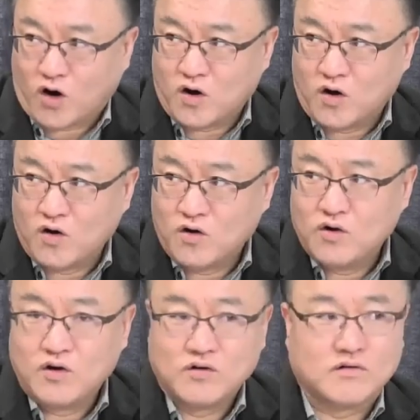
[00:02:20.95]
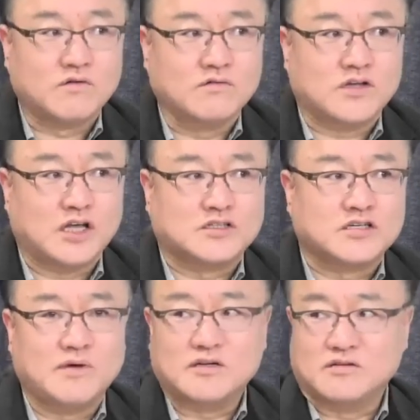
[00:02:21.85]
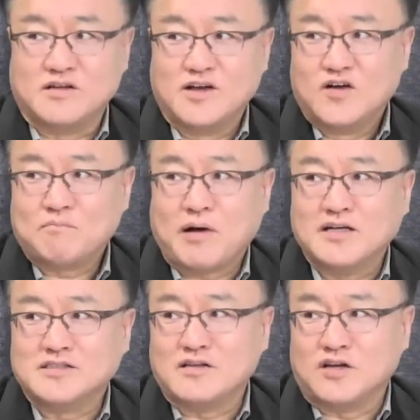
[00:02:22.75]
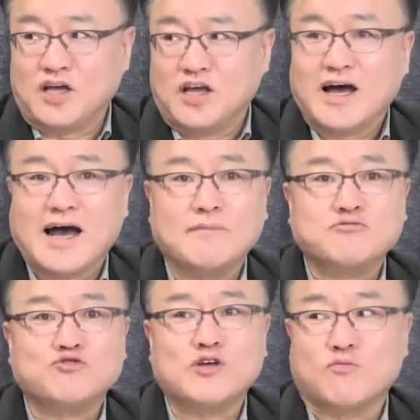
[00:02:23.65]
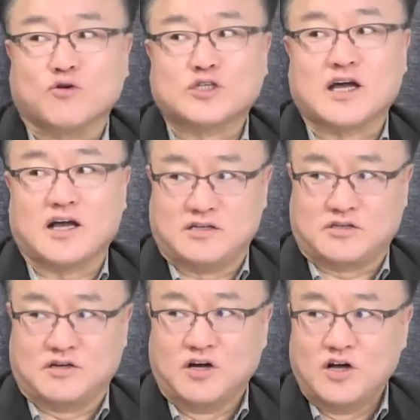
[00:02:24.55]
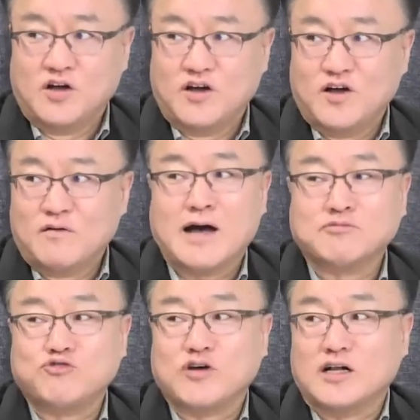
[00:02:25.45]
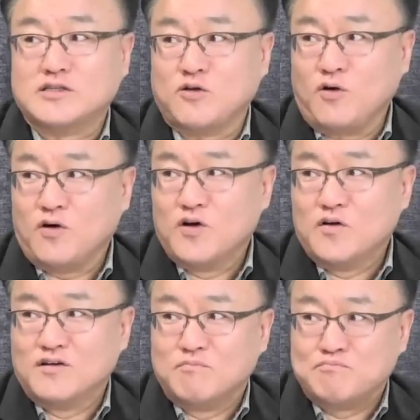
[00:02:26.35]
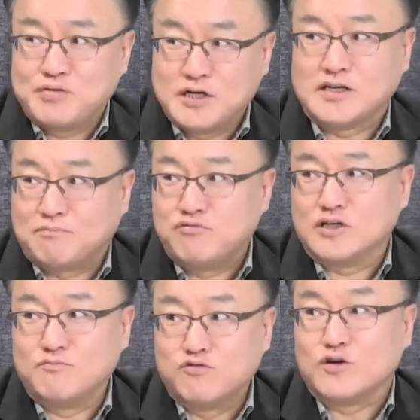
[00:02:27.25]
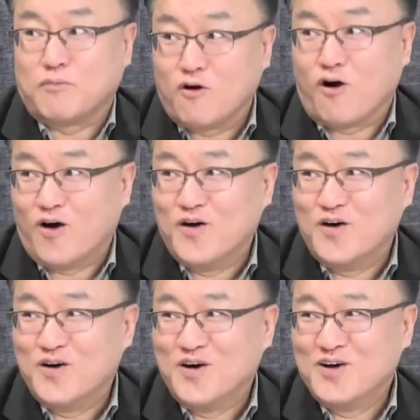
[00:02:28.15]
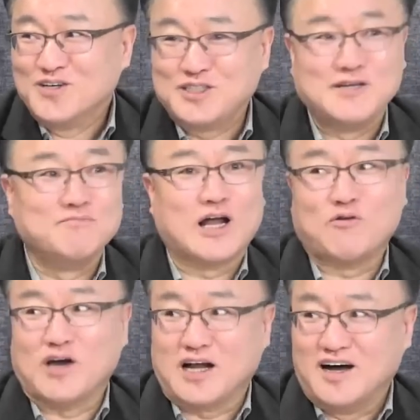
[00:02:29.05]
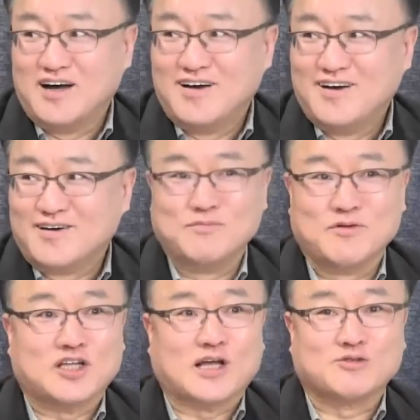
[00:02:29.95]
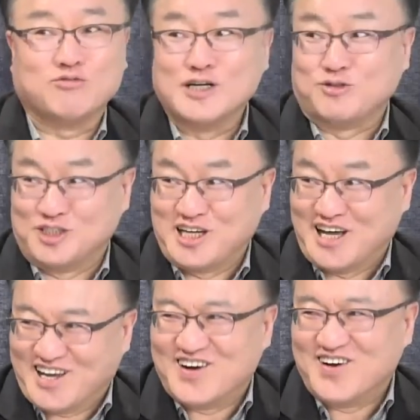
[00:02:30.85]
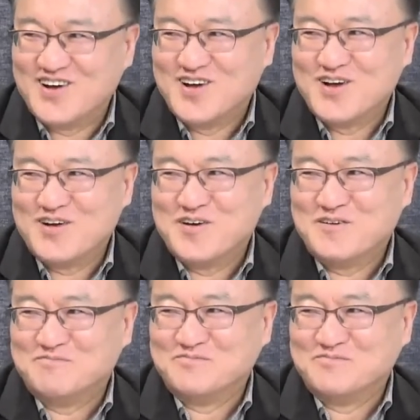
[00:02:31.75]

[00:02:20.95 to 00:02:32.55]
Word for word: 네. 그리고 이제 처음에는 판사들이 압수수색도 못하게 하려 했어요. 압수수색할 때도 피의자 불러서 물어보고. 물어, 보고 한다고 그랬죠. 신문하고 해라. 그러면 이게 다 숨길 수 있잖아요. 말이 되는 소리 그게.